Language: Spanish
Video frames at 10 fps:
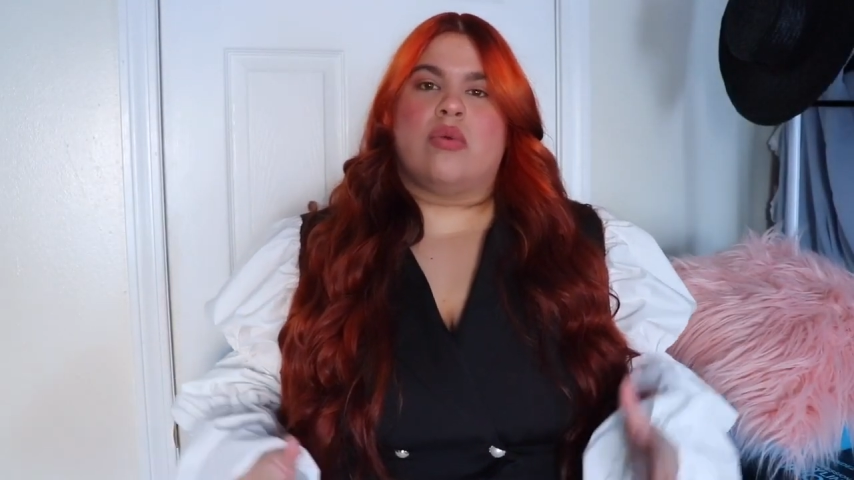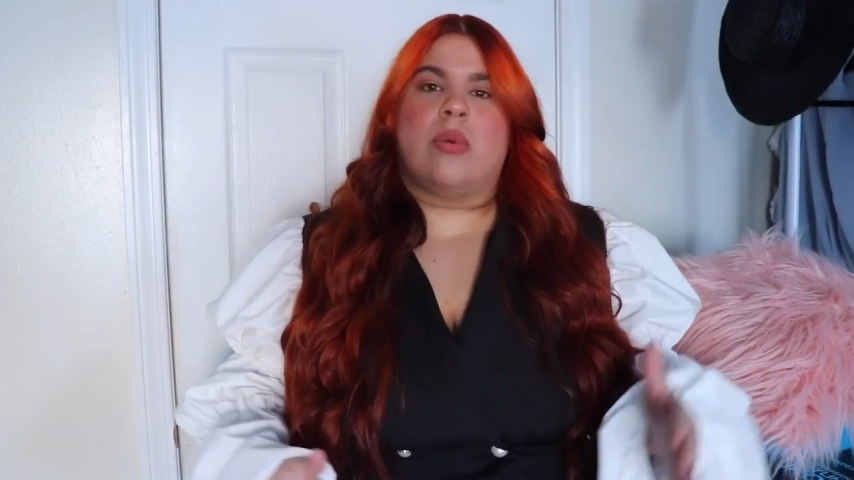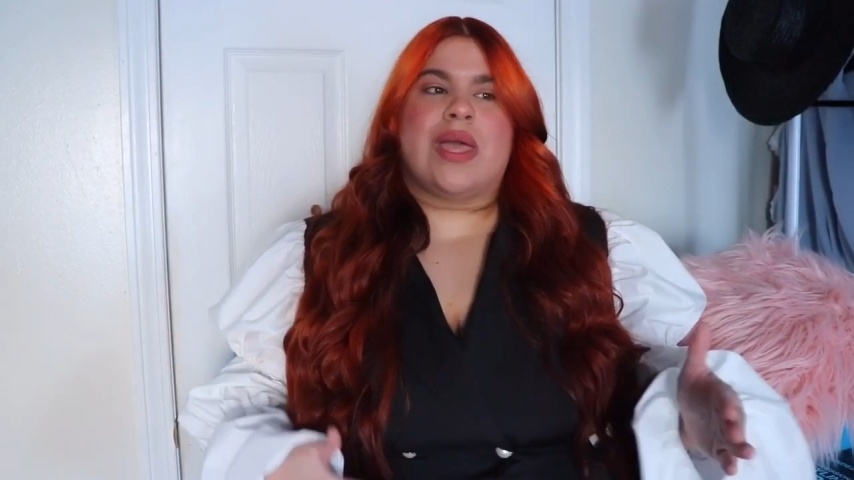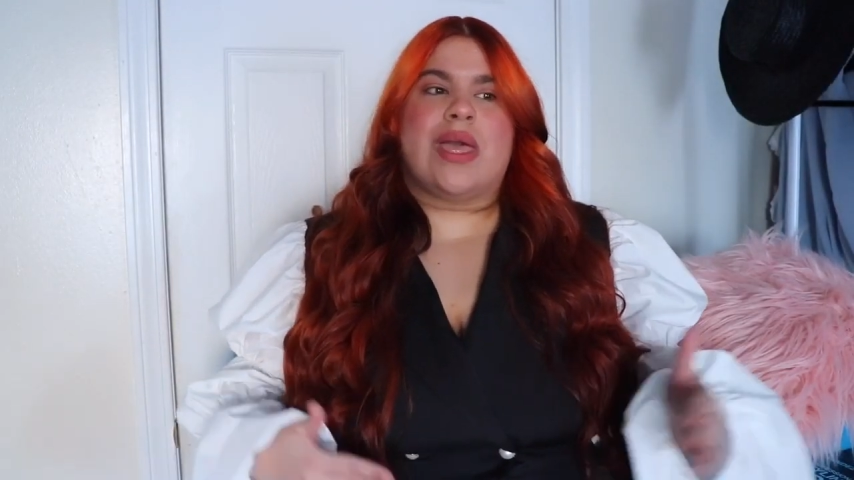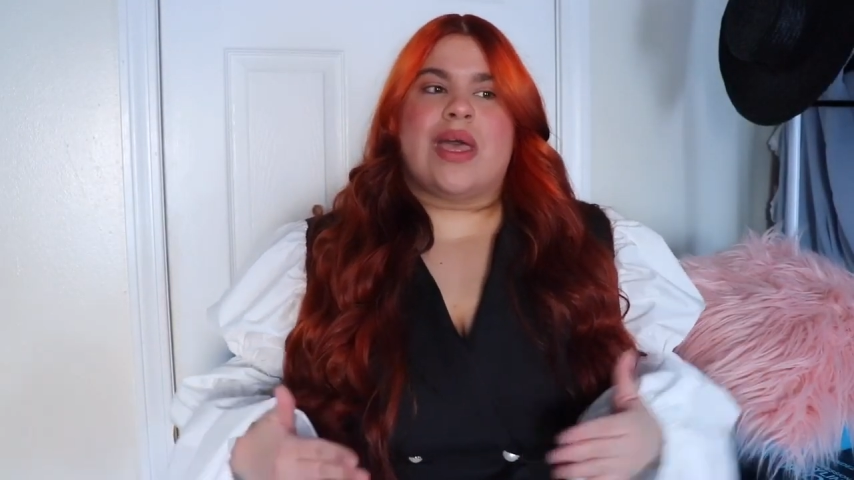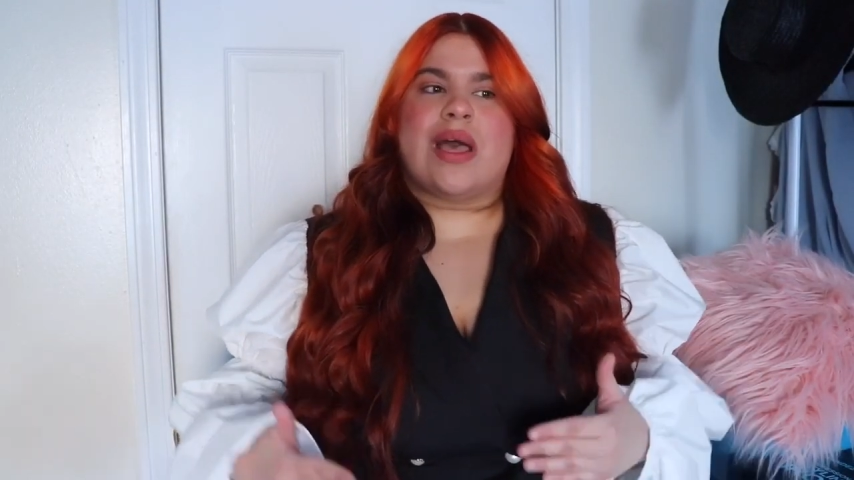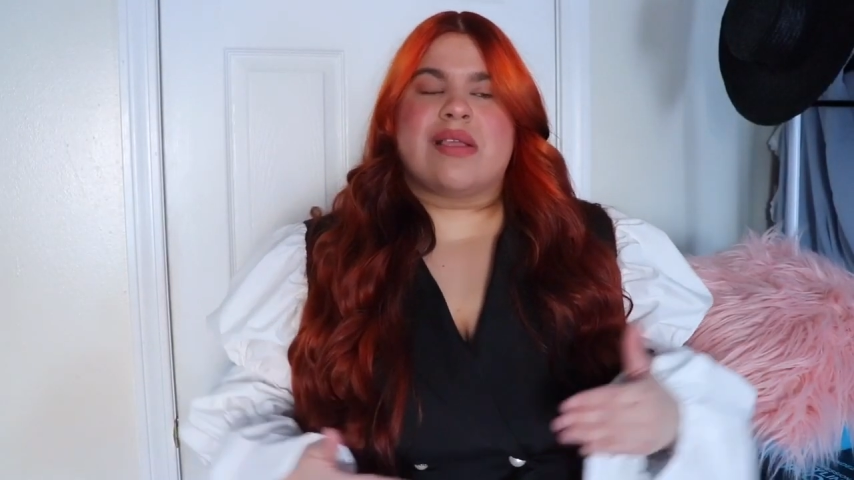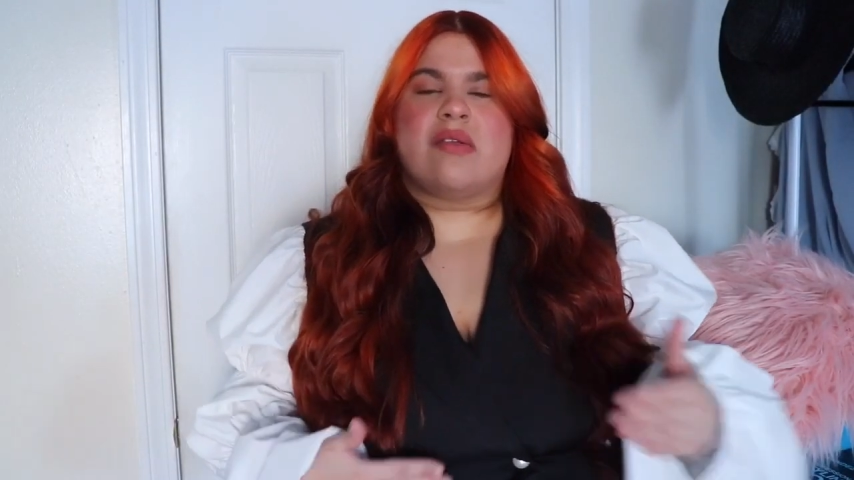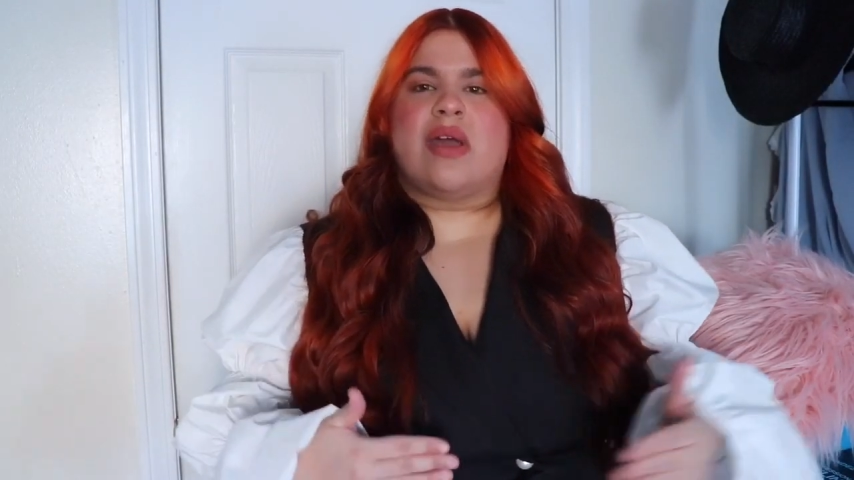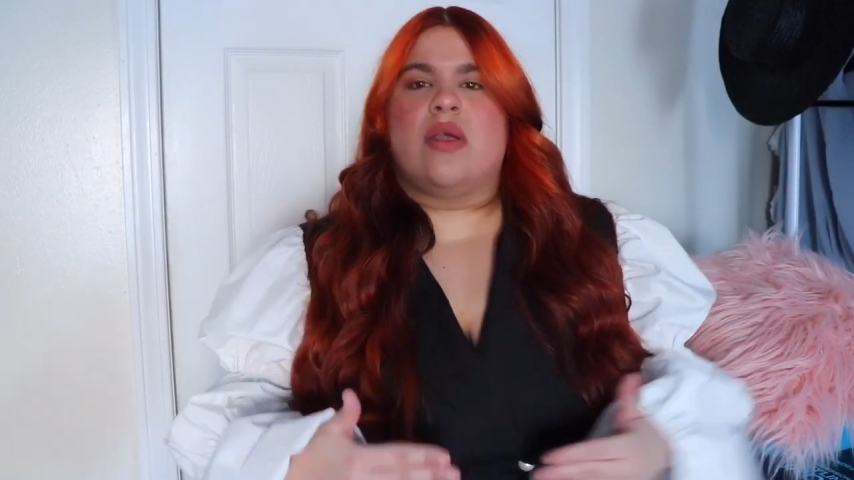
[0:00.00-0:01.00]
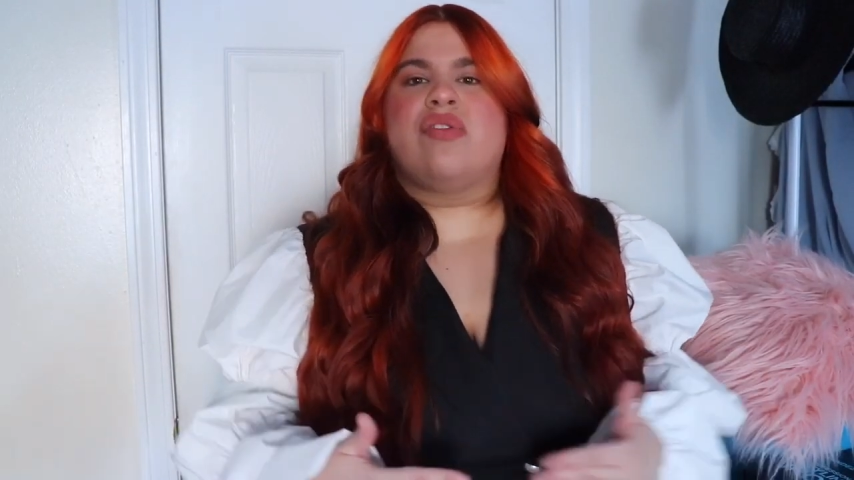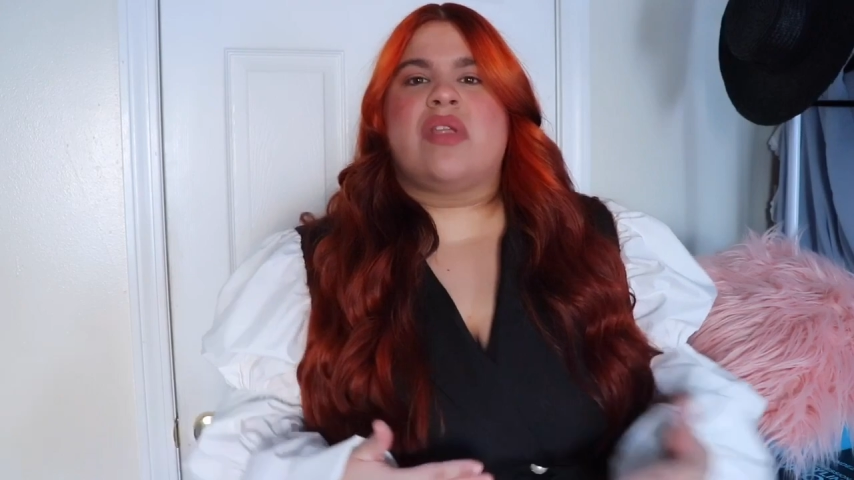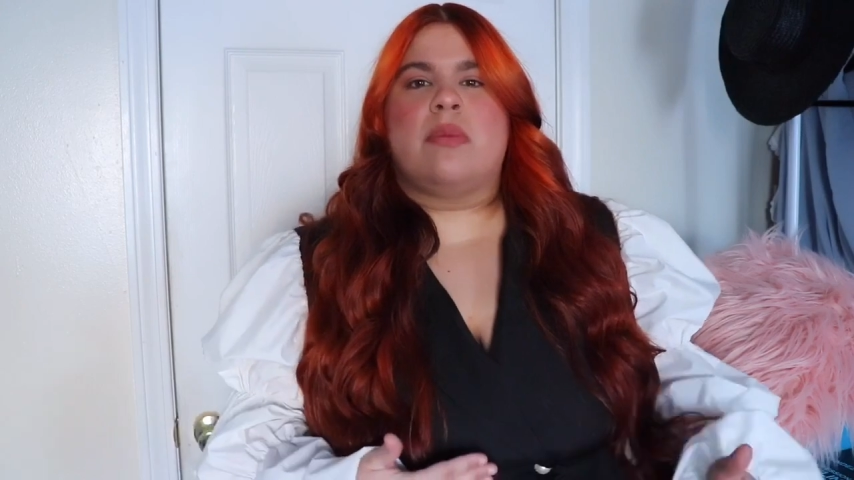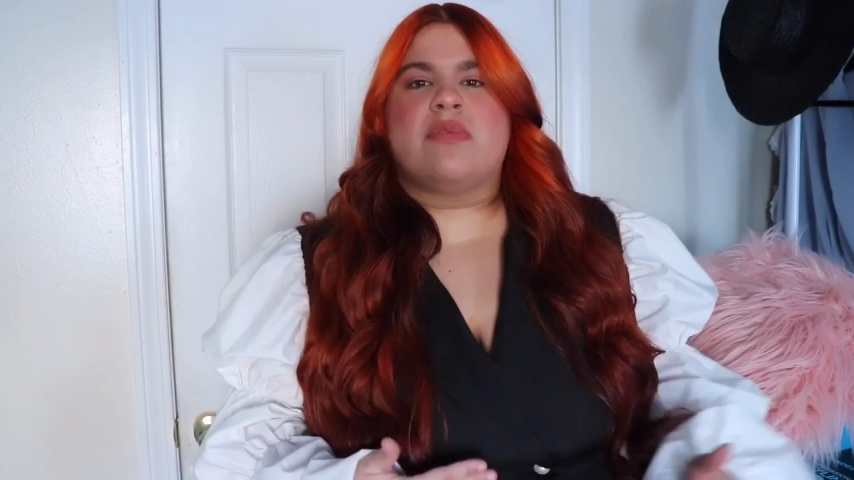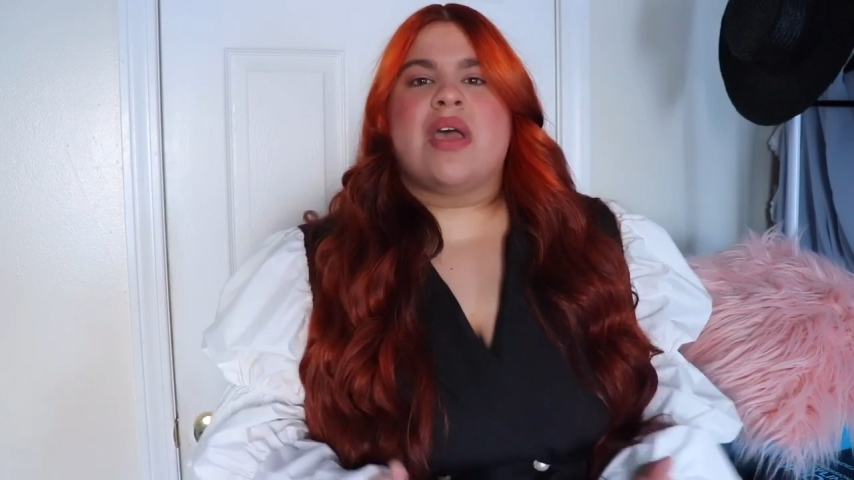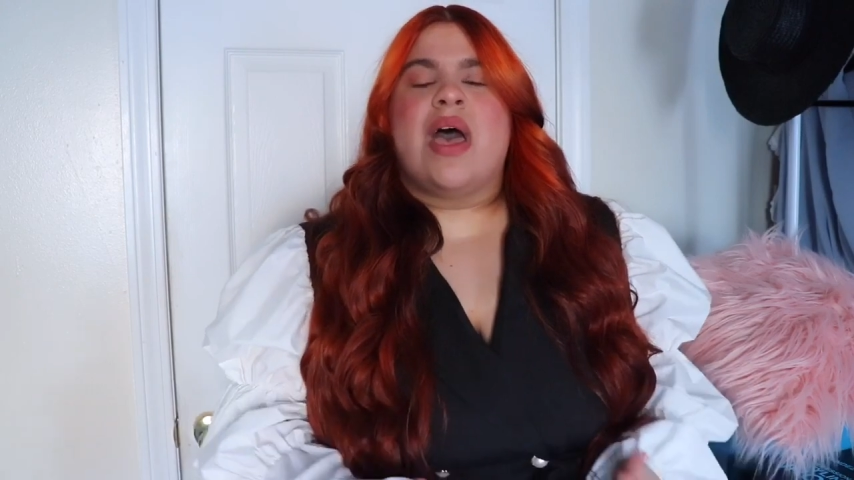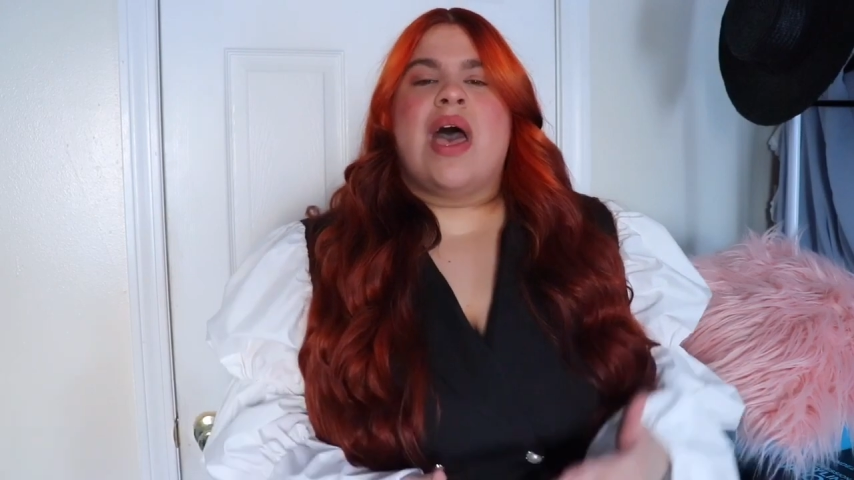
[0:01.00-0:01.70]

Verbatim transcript: Tuve que hacer varios trips